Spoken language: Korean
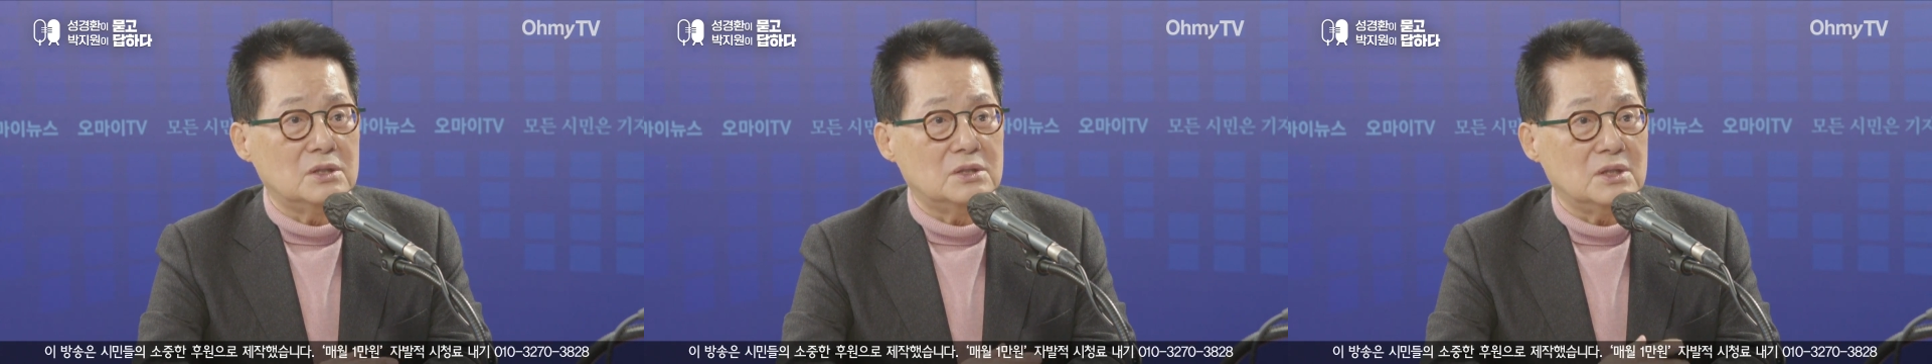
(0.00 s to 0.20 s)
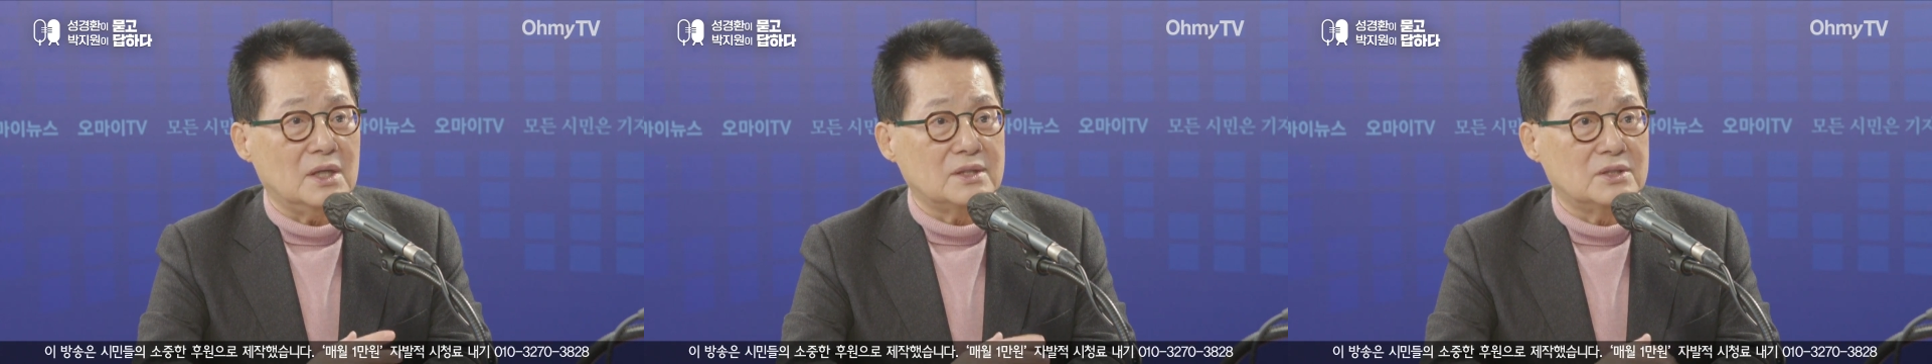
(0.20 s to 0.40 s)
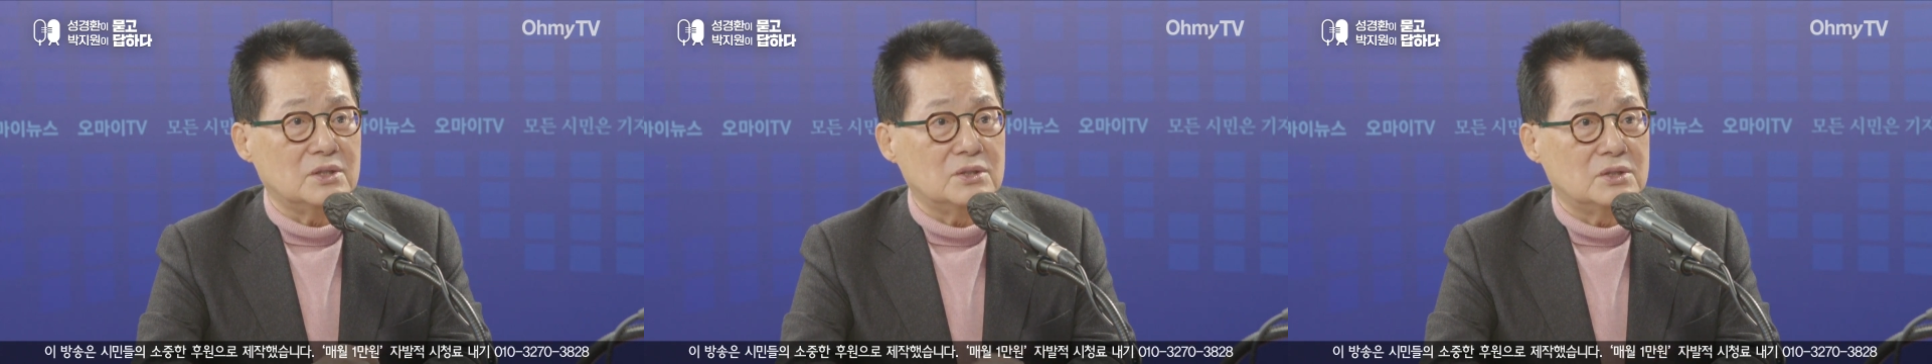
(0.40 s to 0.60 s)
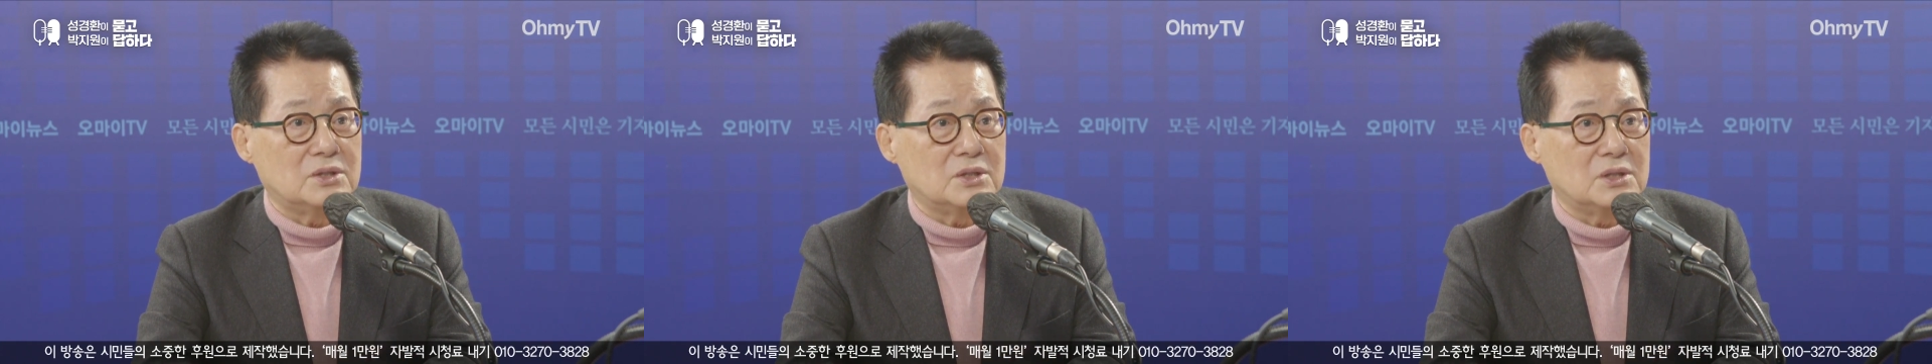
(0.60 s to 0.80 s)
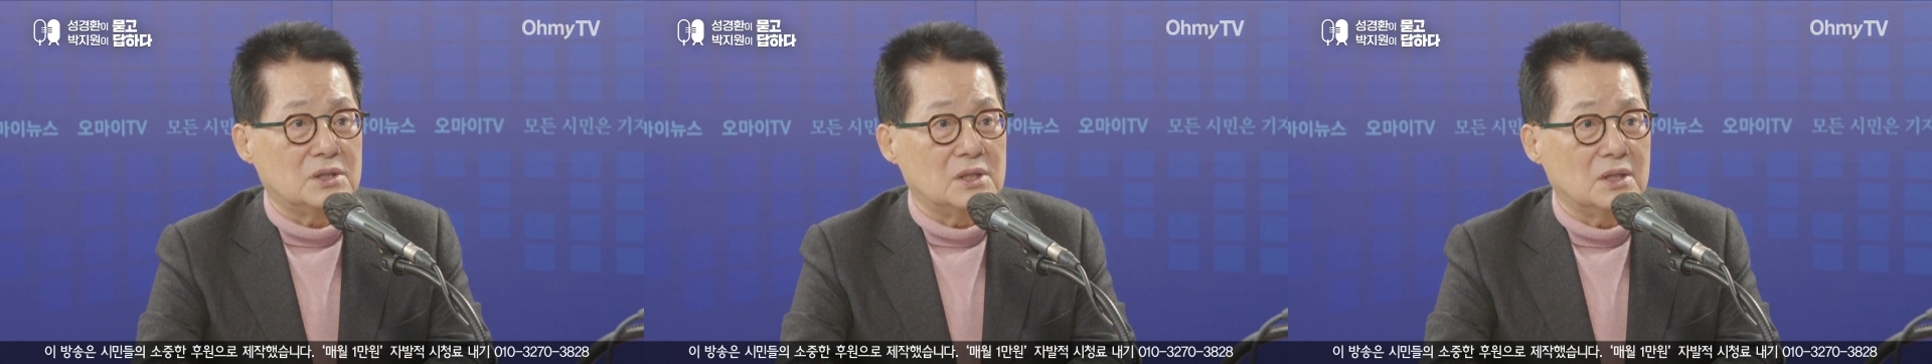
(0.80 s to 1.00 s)
작전
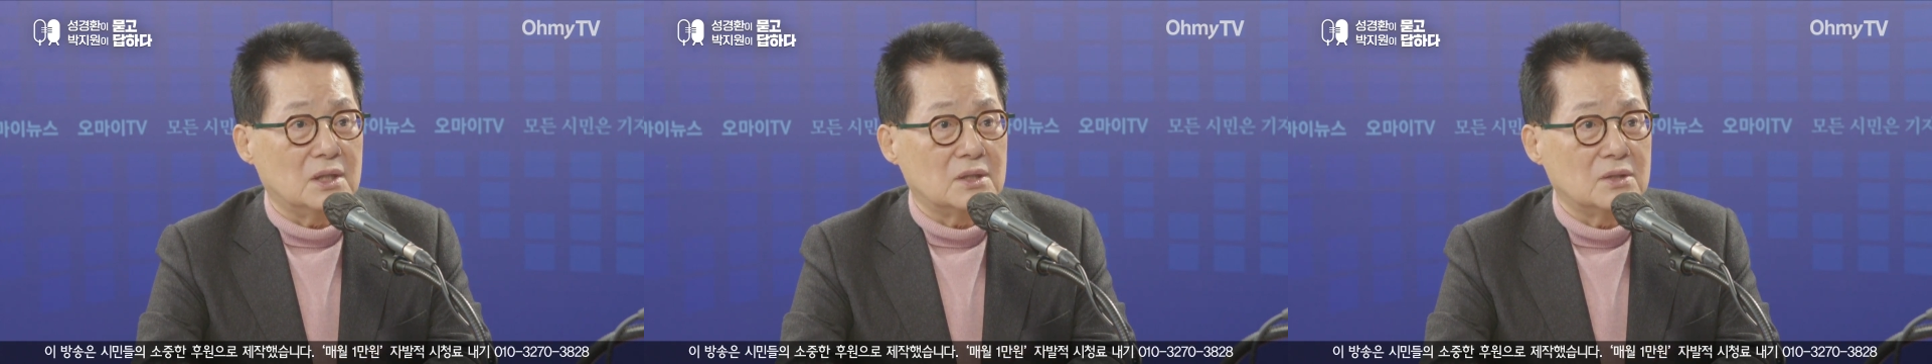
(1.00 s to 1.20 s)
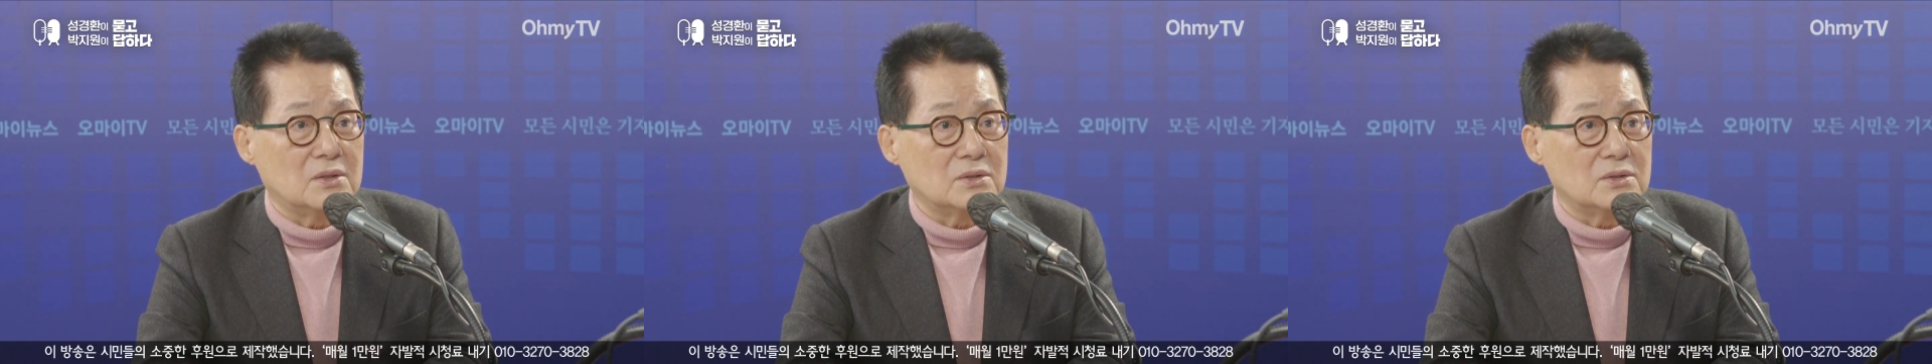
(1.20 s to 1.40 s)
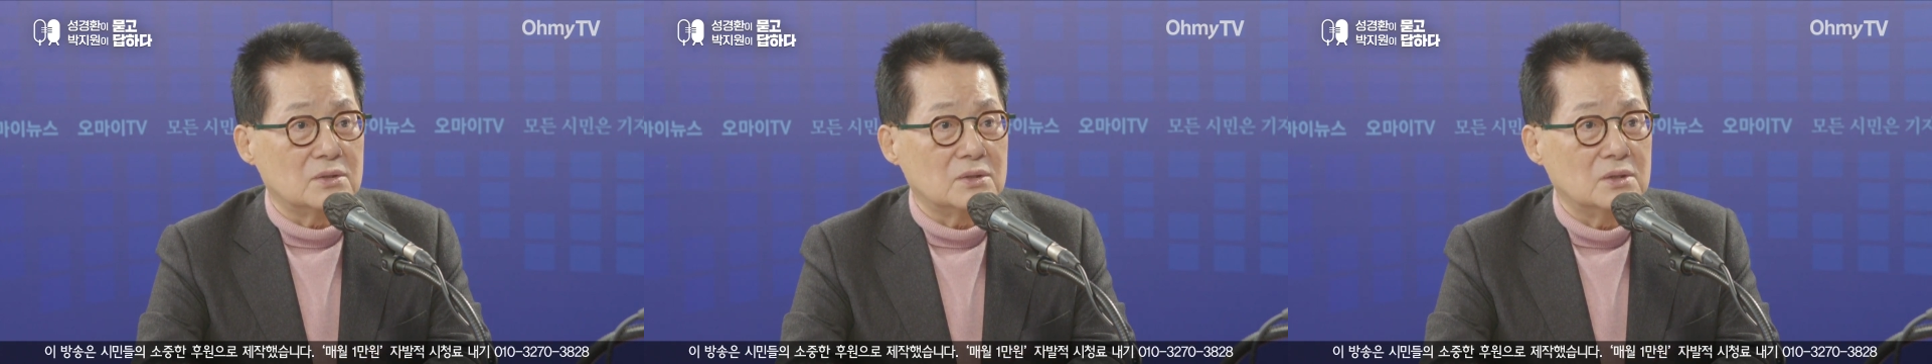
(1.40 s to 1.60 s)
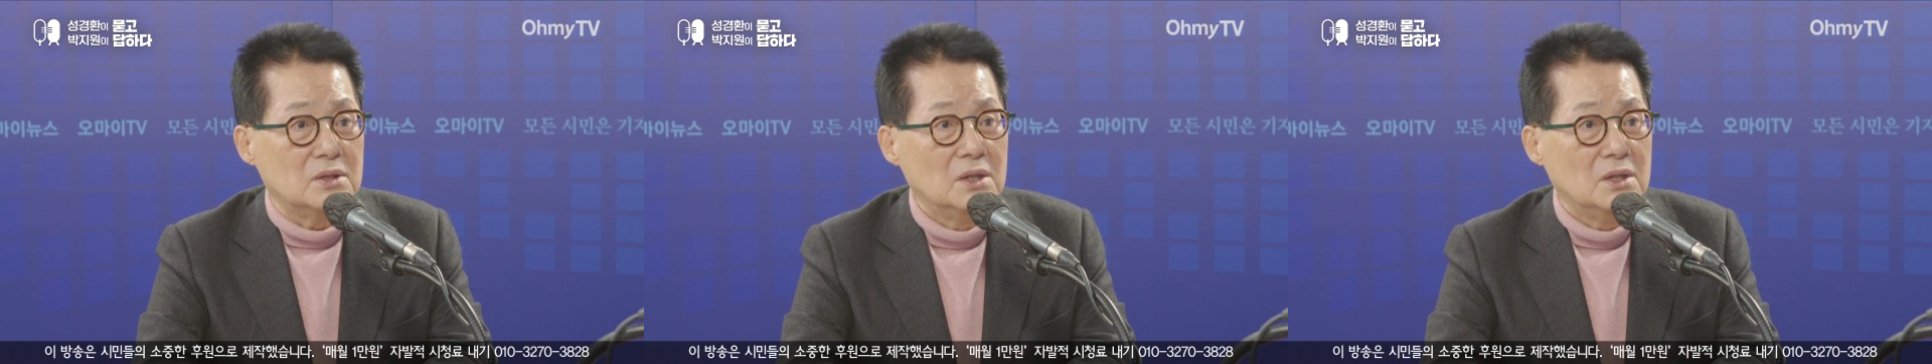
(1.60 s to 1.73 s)
지시를 하는 것은